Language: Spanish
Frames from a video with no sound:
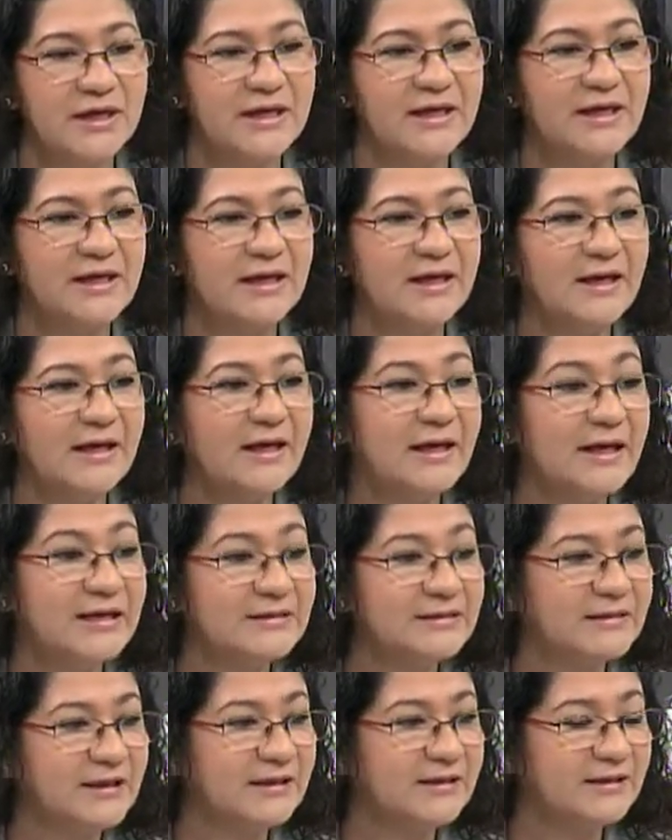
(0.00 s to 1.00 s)
Eh, la
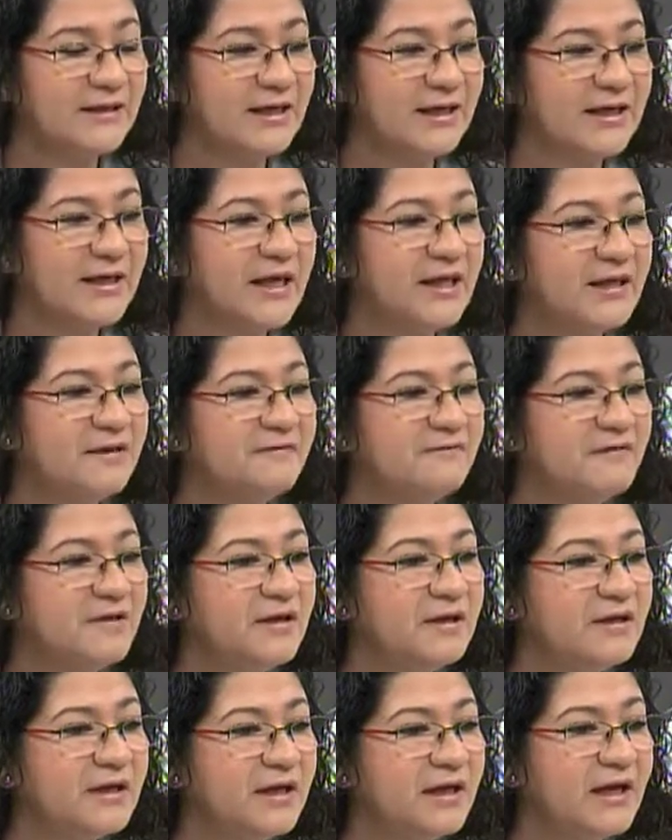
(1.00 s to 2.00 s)
estrategia
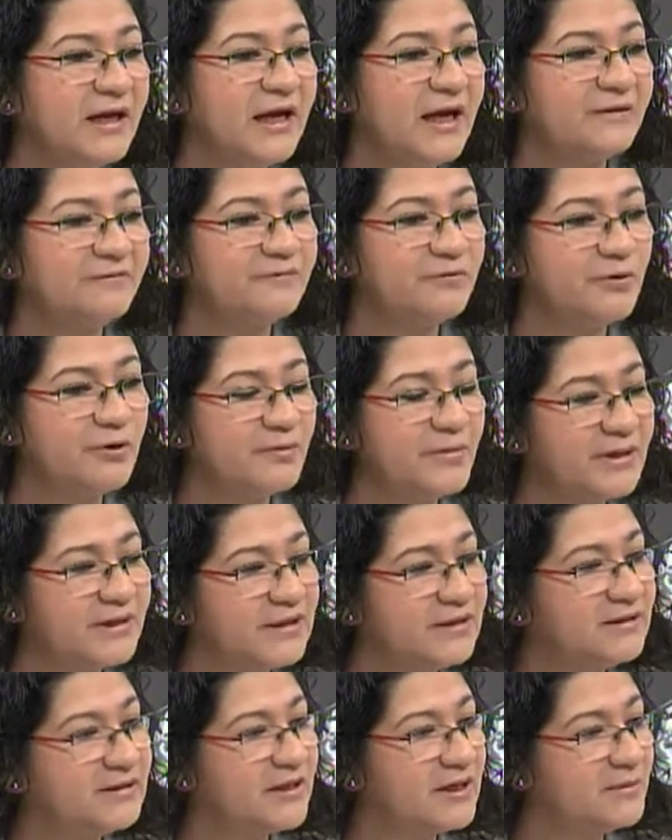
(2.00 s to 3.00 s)
define la forma
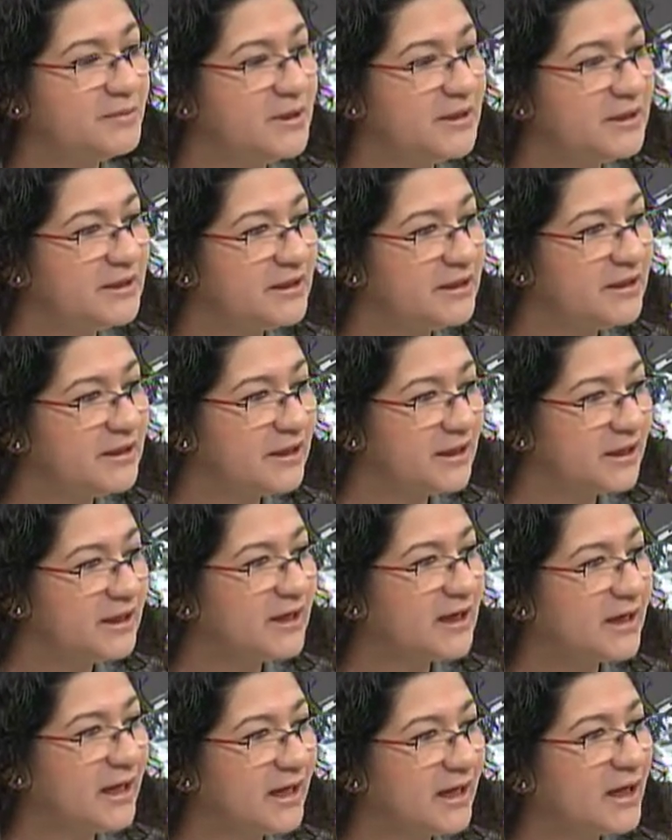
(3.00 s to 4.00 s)
de intervenir
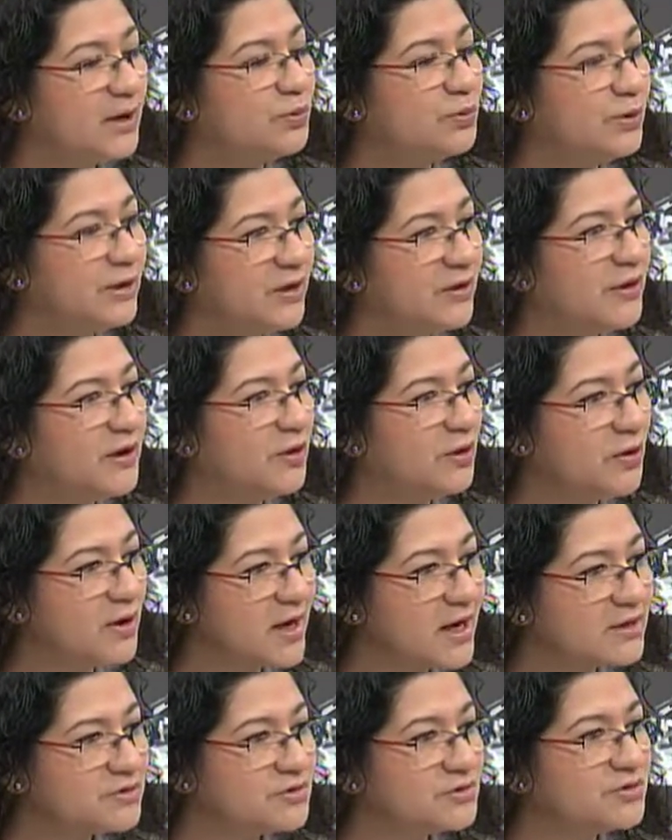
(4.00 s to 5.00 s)
en cada uno de los
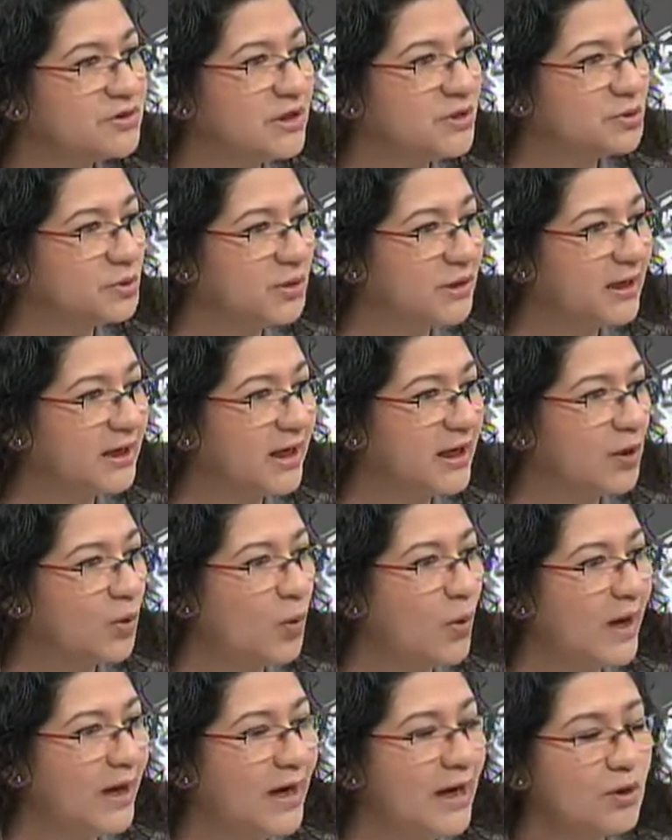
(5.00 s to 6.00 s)
casos, tanto en la
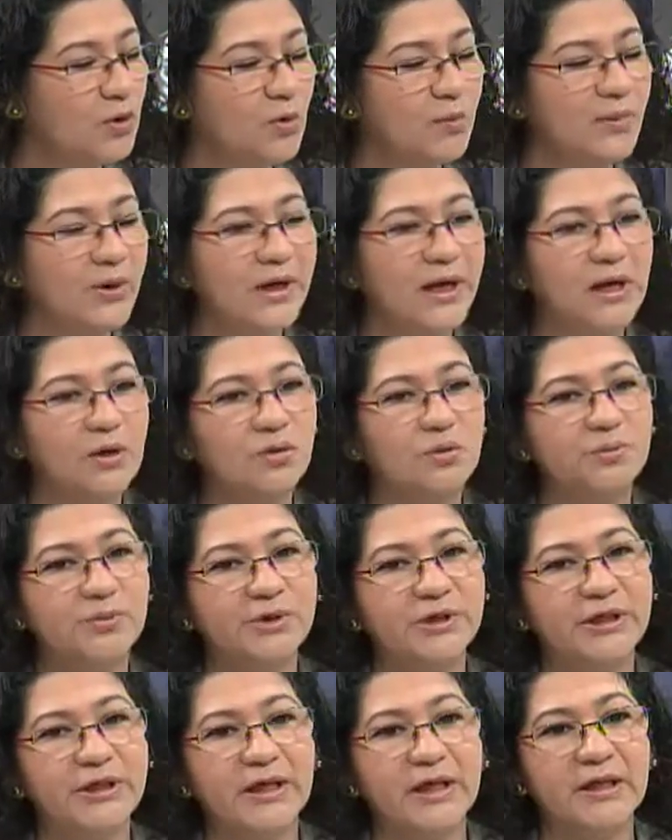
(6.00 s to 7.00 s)
escuela como en la
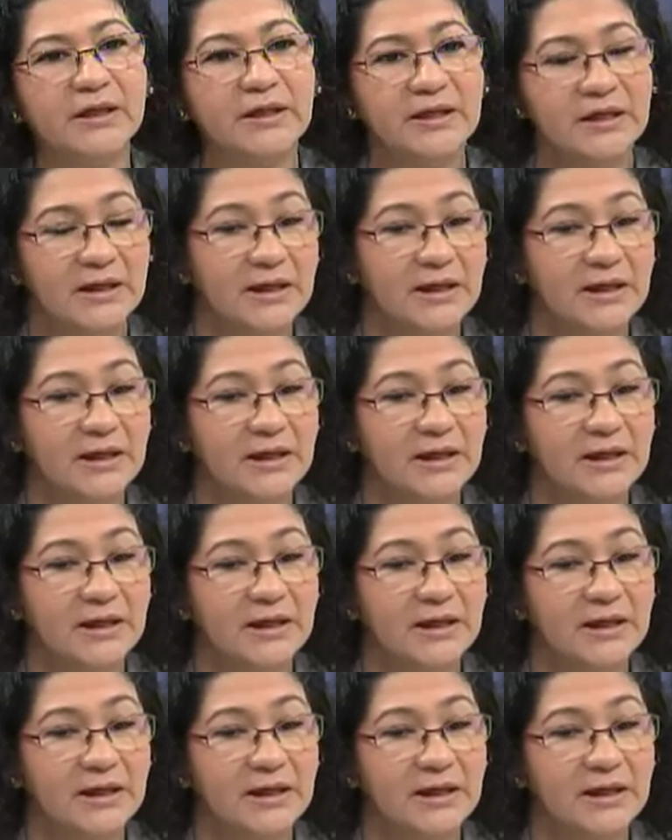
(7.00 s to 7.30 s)
comunidad.